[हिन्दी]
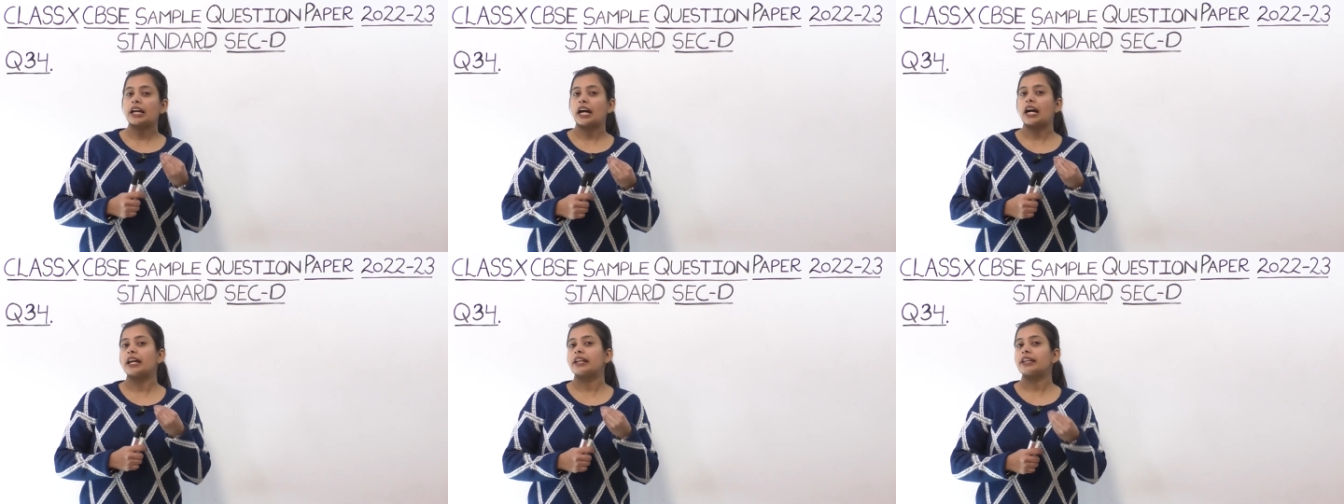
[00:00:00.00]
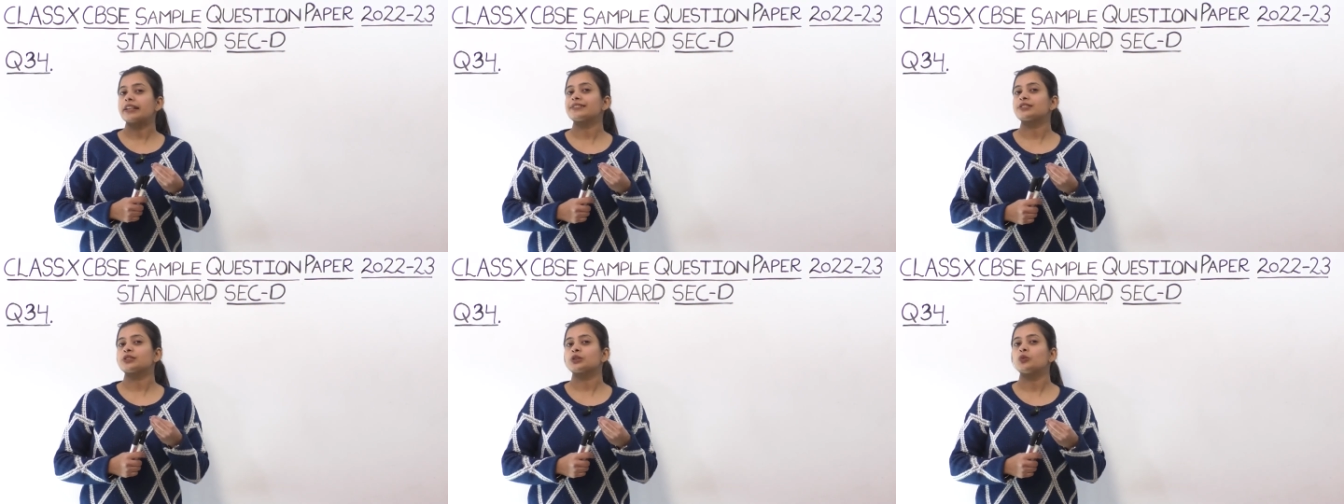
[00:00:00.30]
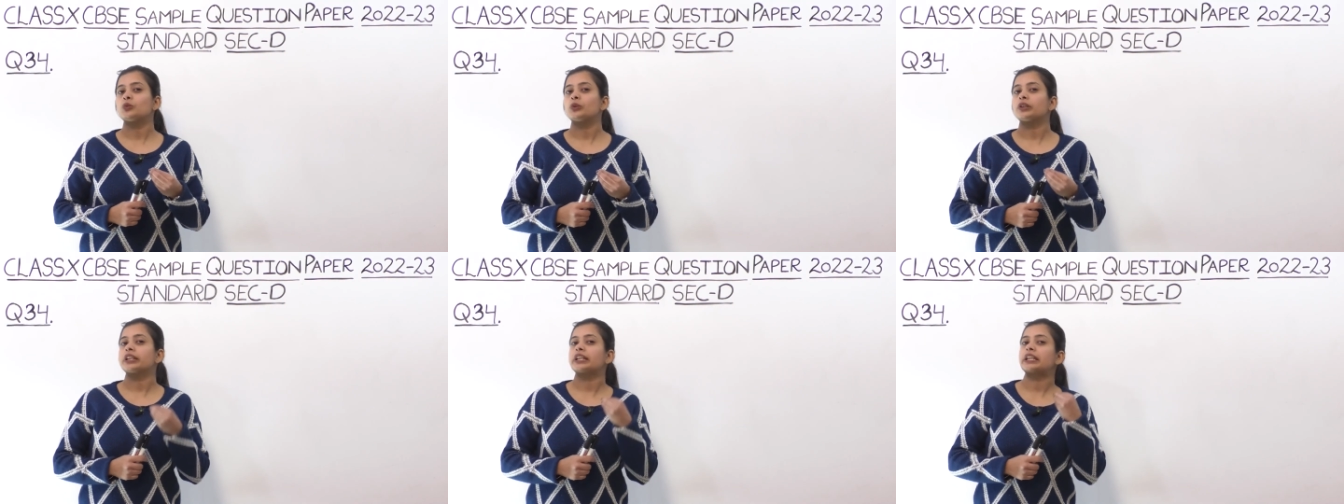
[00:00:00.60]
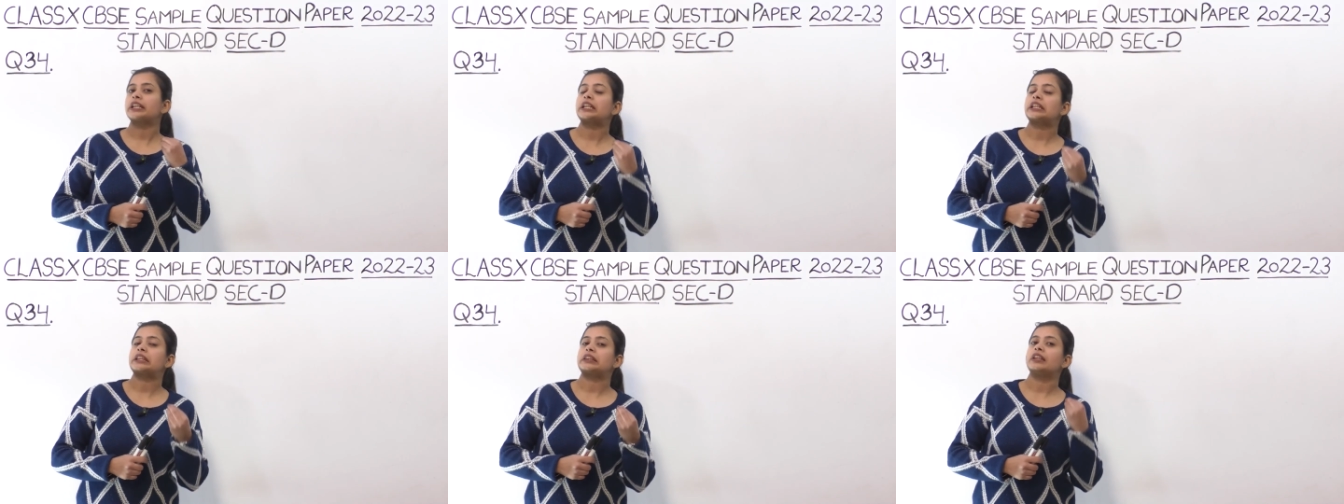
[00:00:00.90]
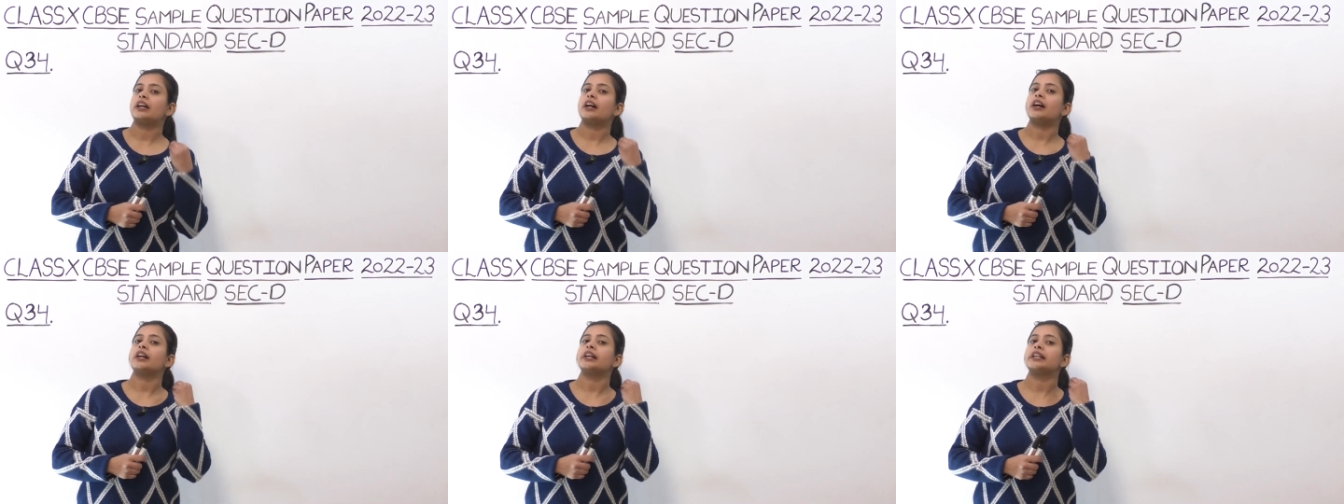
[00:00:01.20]
हर एक स्कूल ने
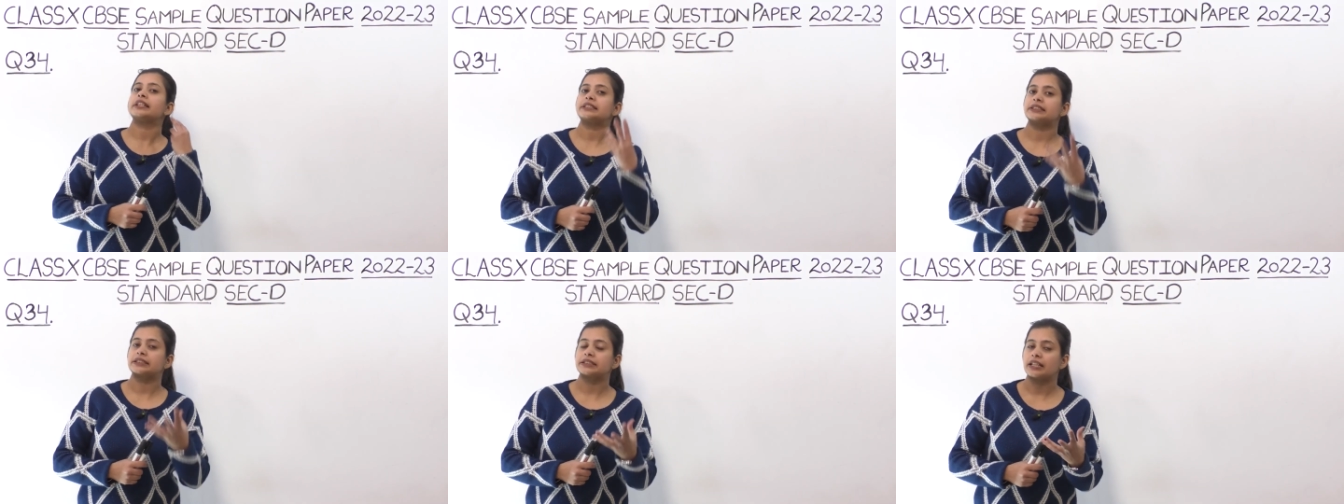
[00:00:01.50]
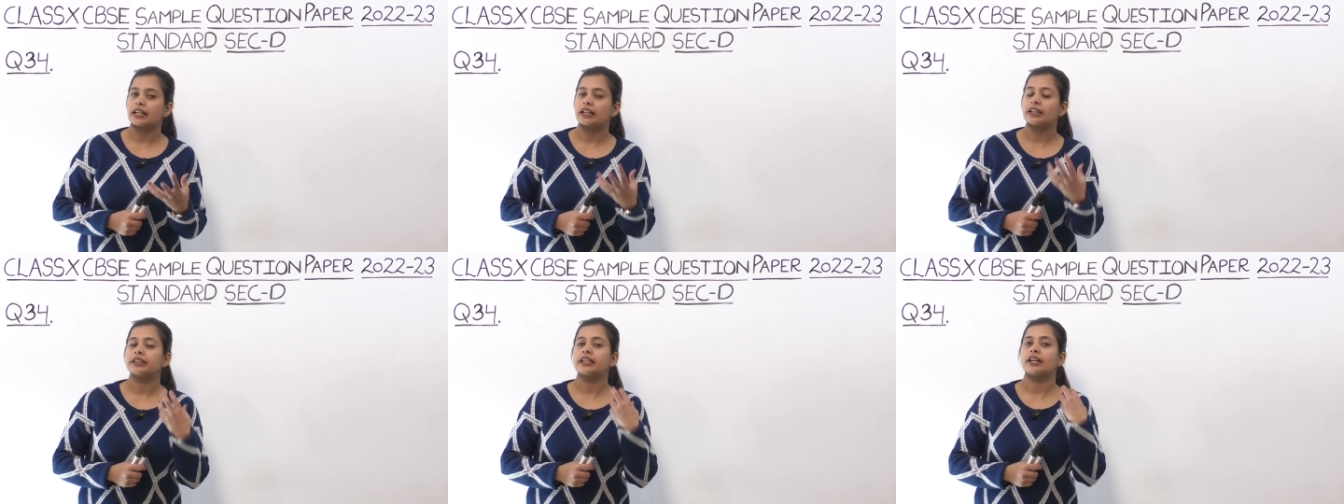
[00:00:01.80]
कितना हिस्सा